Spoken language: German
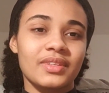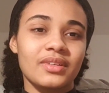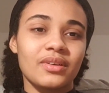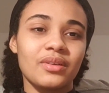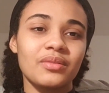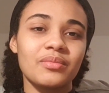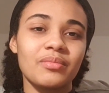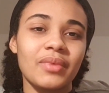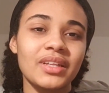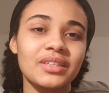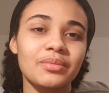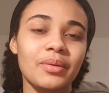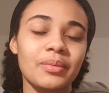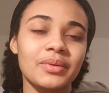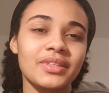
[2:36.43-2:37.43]
Und
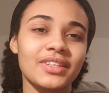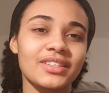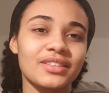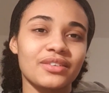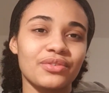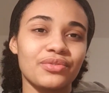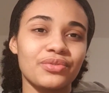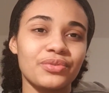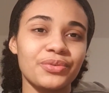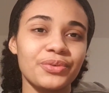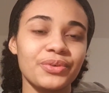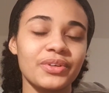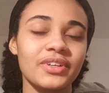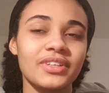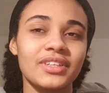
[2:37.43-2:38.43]
manchmal habe ich das
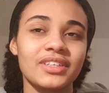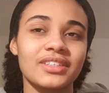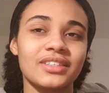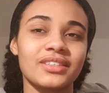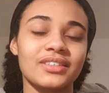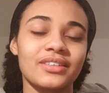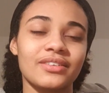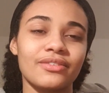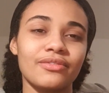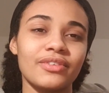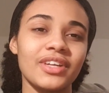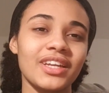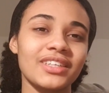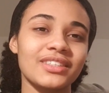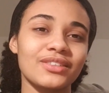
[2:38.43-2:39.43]
Gefühl, dass wir
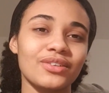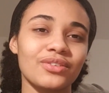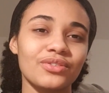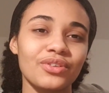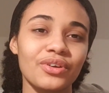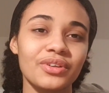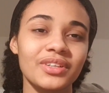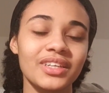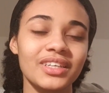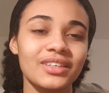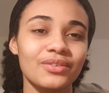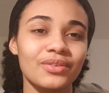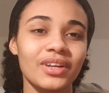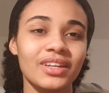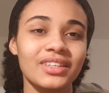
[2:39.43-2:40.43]
das noch nicht
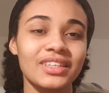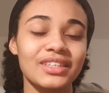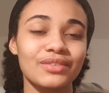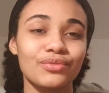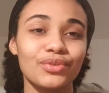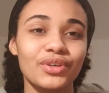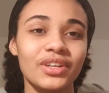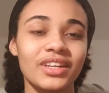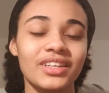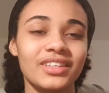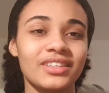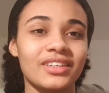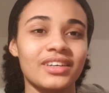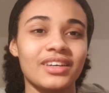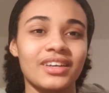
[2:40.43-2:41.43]
oder nicht
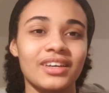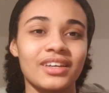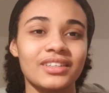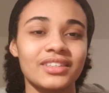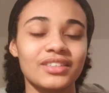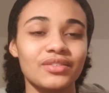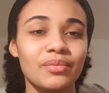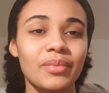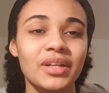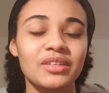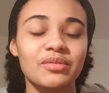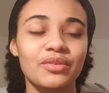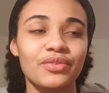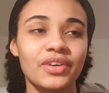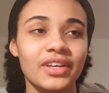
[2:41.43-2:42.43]
wirklich, dass wir
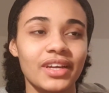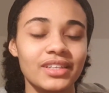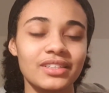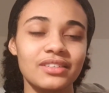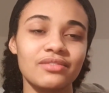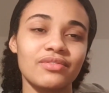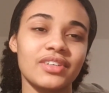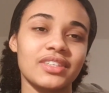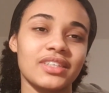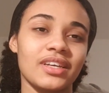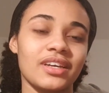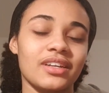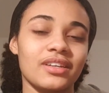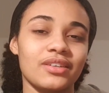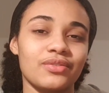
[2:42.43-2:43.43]
manchmal vergessen, was er
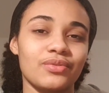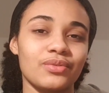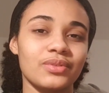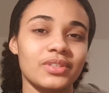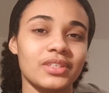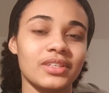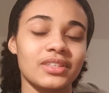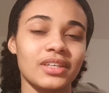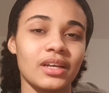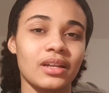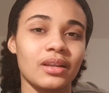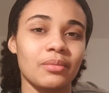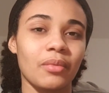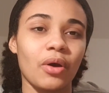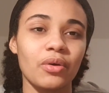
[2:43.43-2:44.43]
eigentlich für uns getan
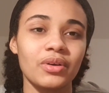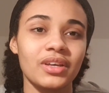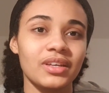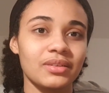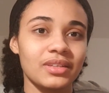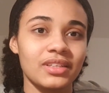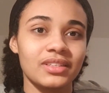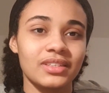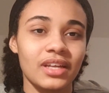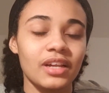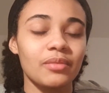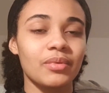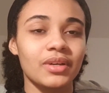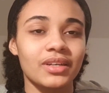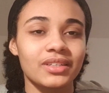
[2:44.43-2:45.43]
hat. Auch ich
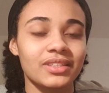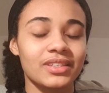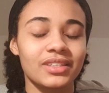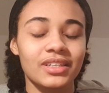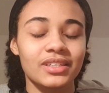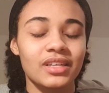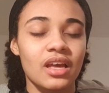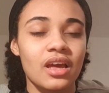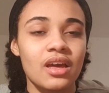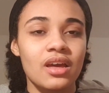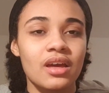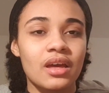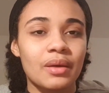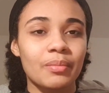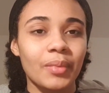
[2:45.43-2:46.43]
selber, dass ich das
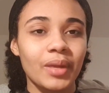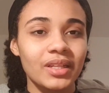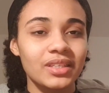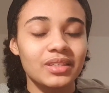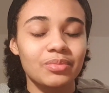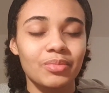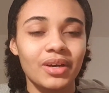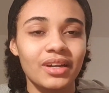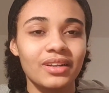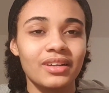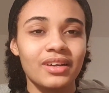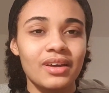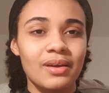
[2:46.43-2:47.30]
manchmal